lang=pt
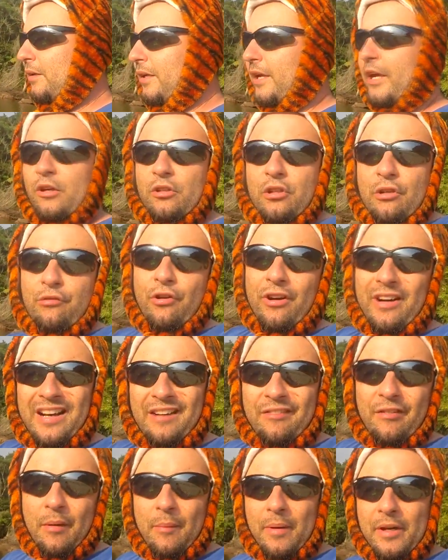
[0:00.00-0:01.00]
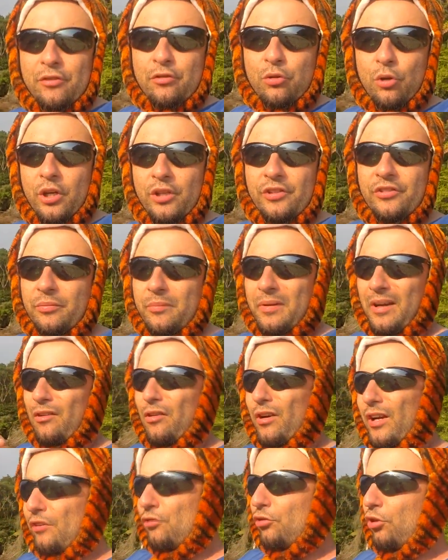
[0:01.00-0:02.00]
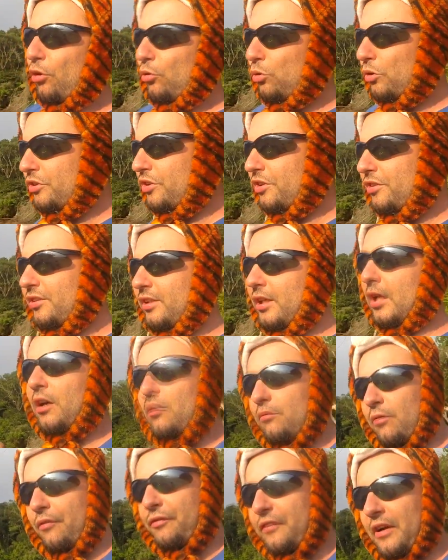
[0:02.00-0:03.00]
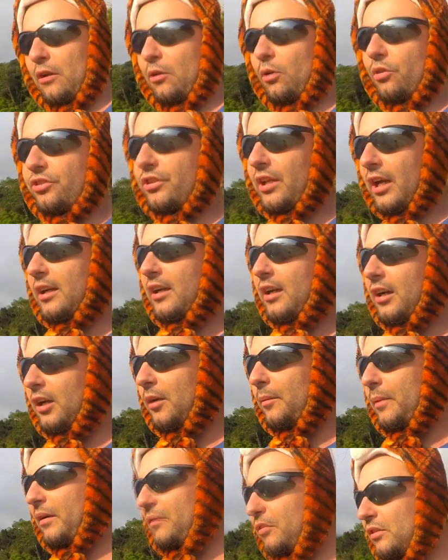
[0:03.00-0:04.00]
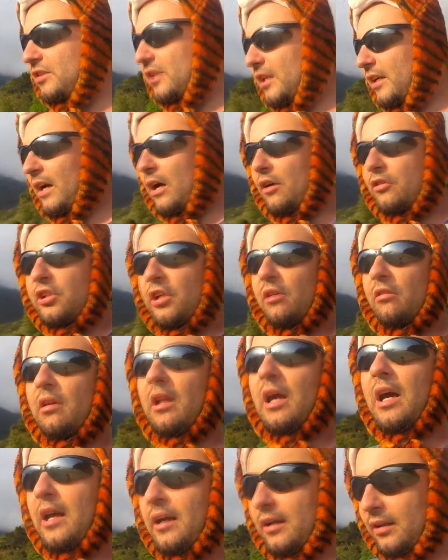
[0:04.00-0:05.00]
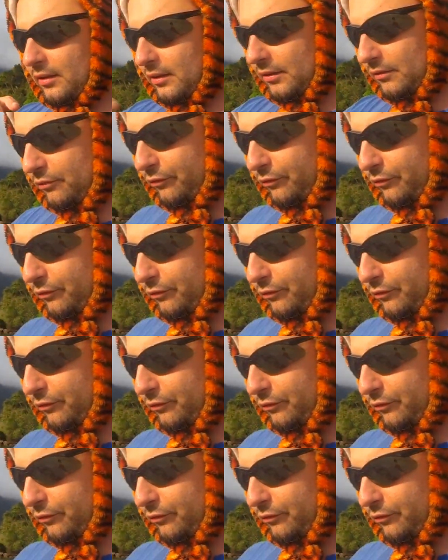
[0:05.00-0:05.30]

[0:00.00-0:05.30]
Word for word: Eu não vou gravar mais hoje, porque agora é só curtição, vou ficar longe da câmera, vou desligar o celular,